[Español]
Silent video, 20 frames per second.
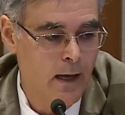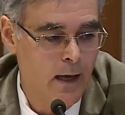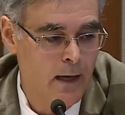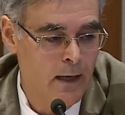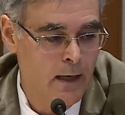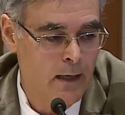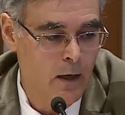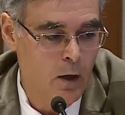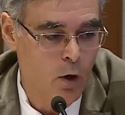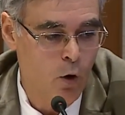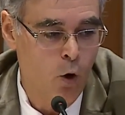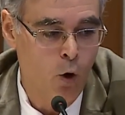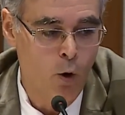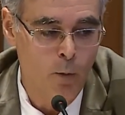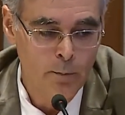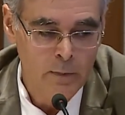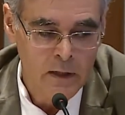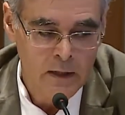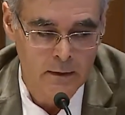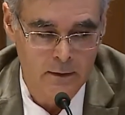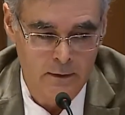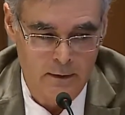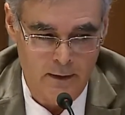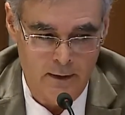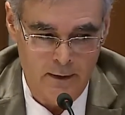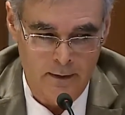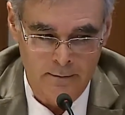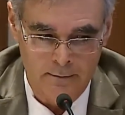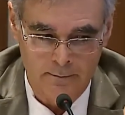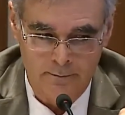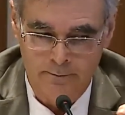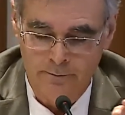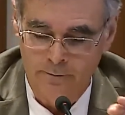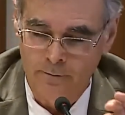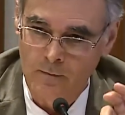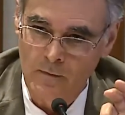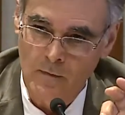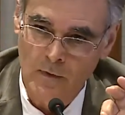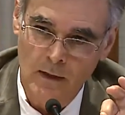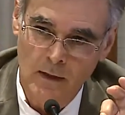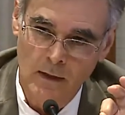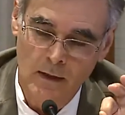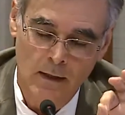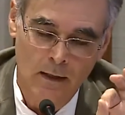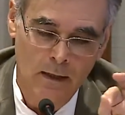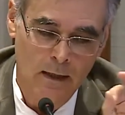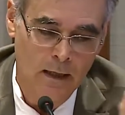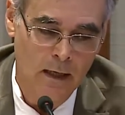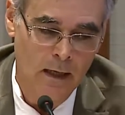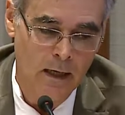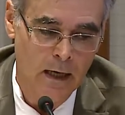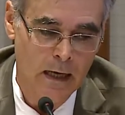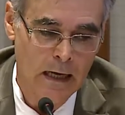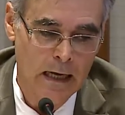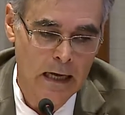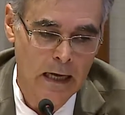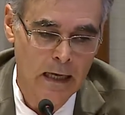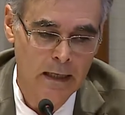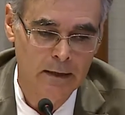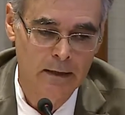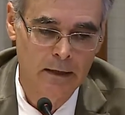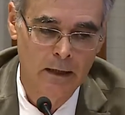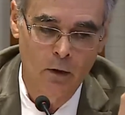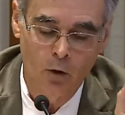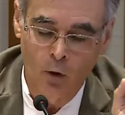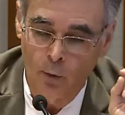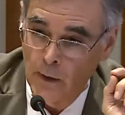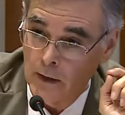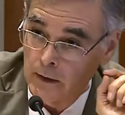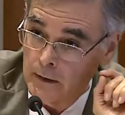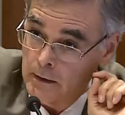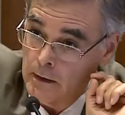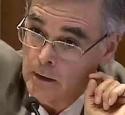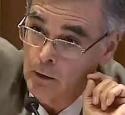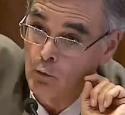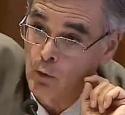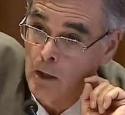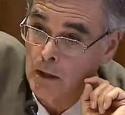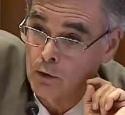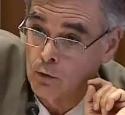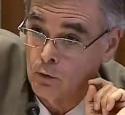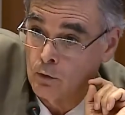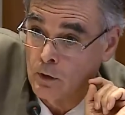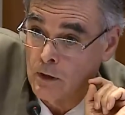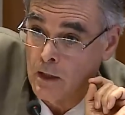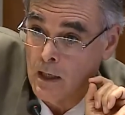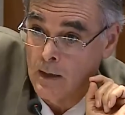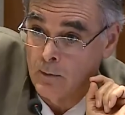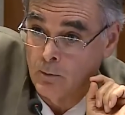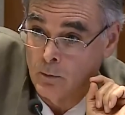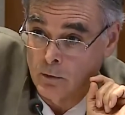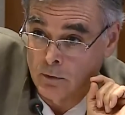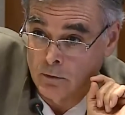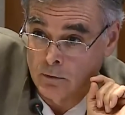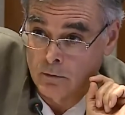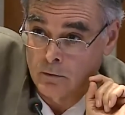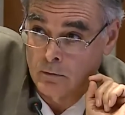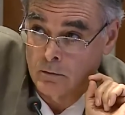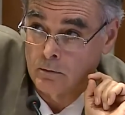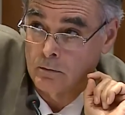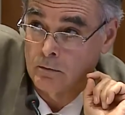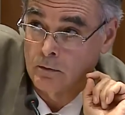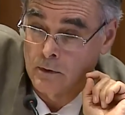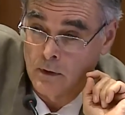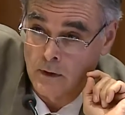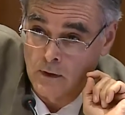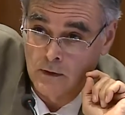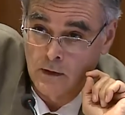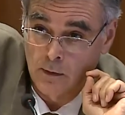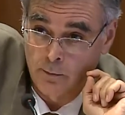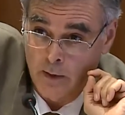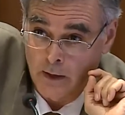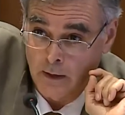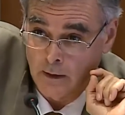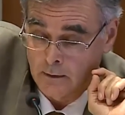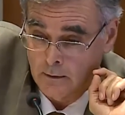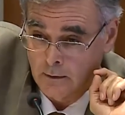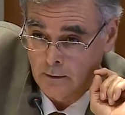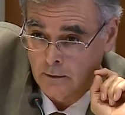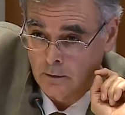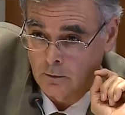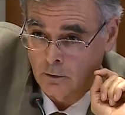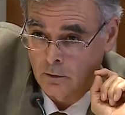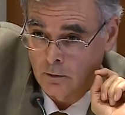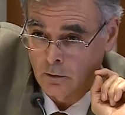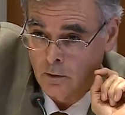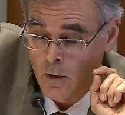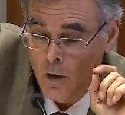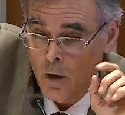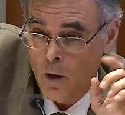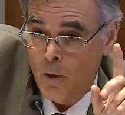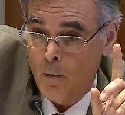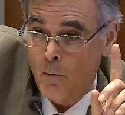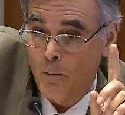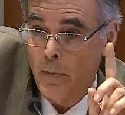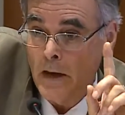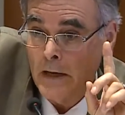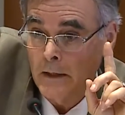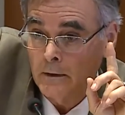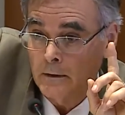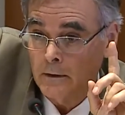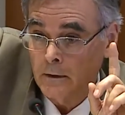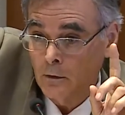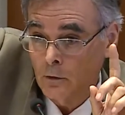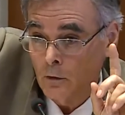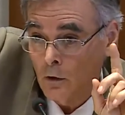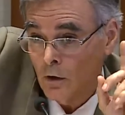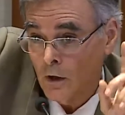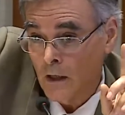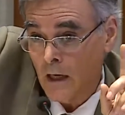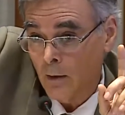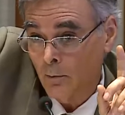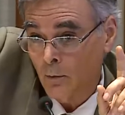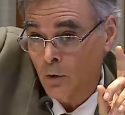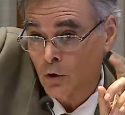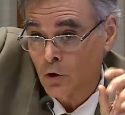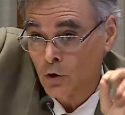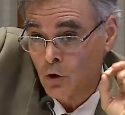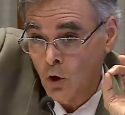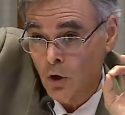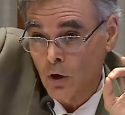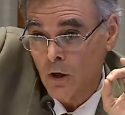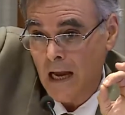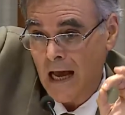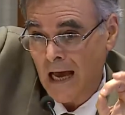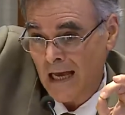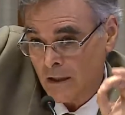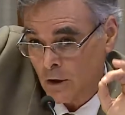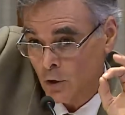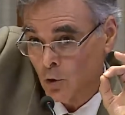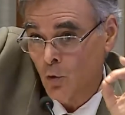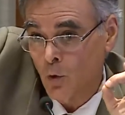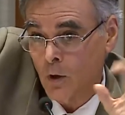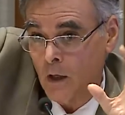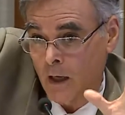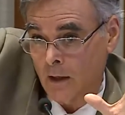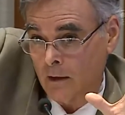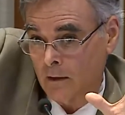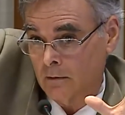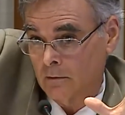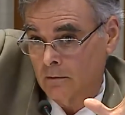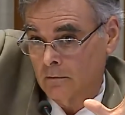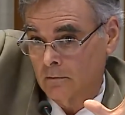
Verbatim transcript: eh, omite que de los 24 gramos de este paquetito, 22 gramos son azúcar,